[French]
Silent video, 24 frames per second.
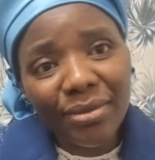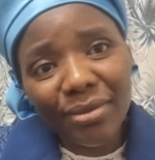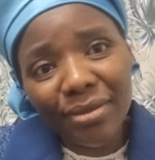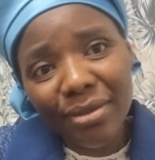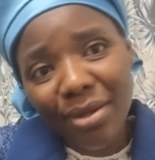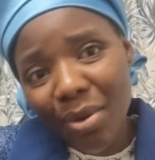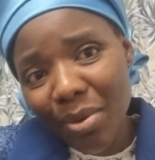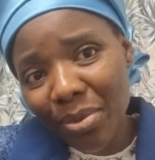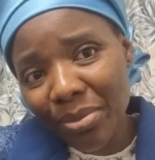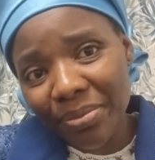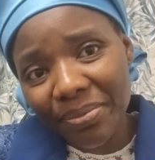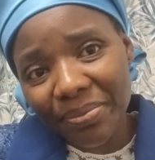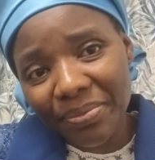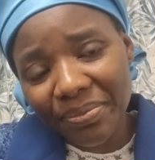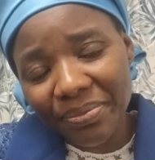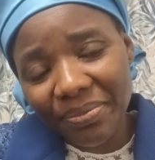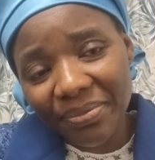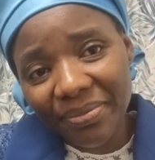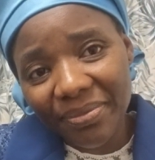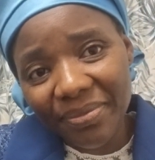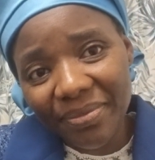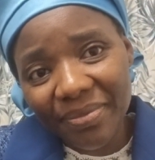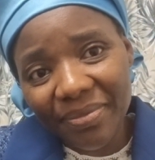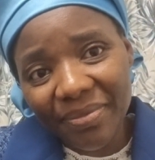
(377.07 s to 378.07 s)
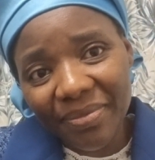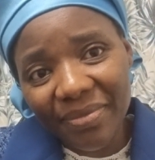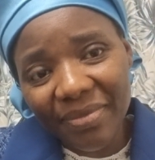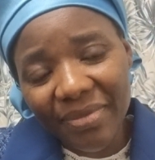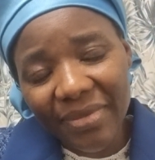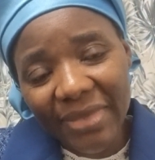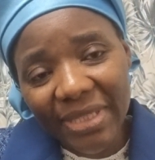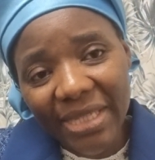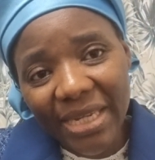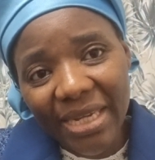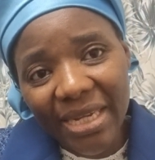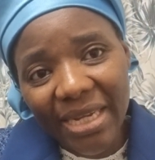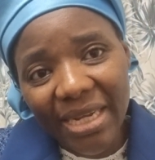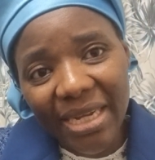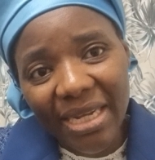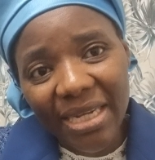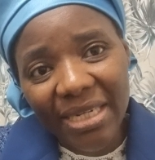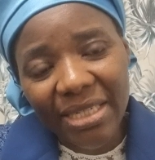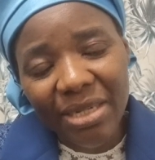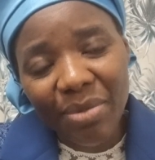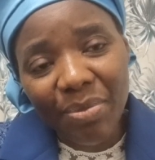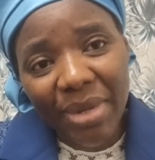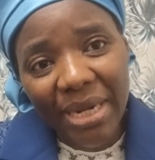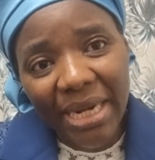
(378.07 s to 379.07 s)
Donc,
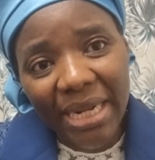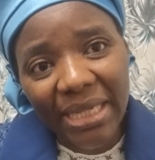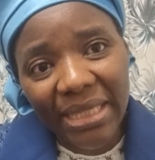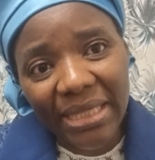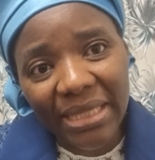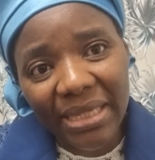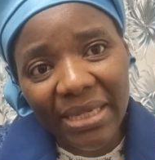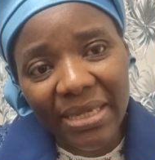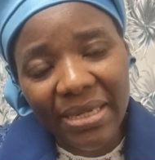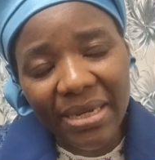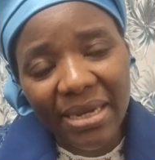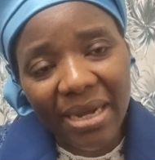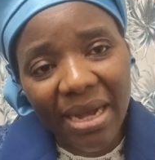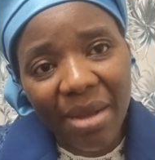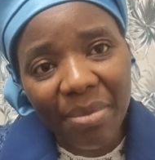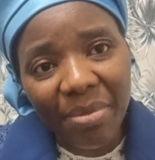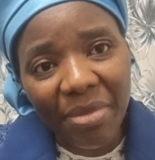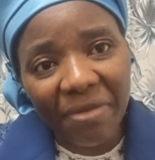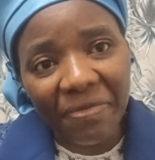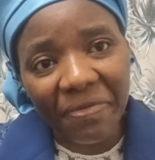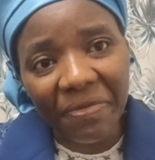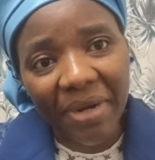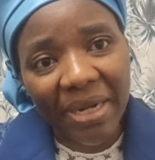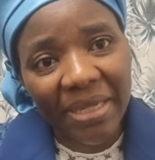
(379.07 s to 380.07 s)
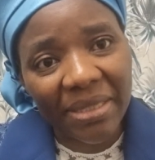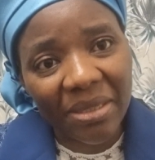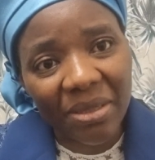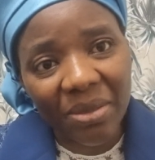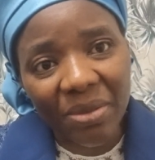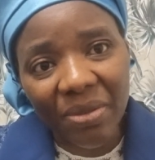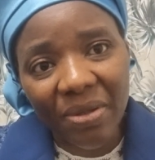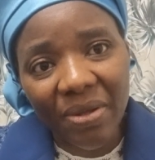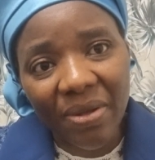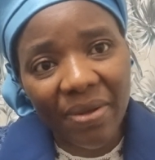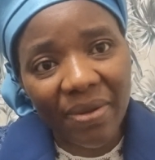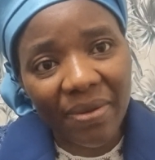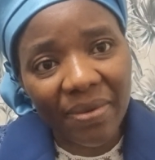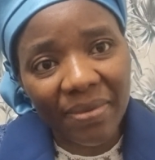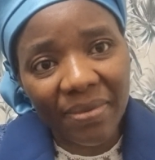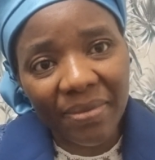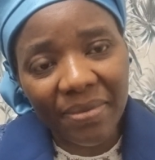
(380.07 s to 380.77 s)
j'aimerais dire à mes frères et sœurs,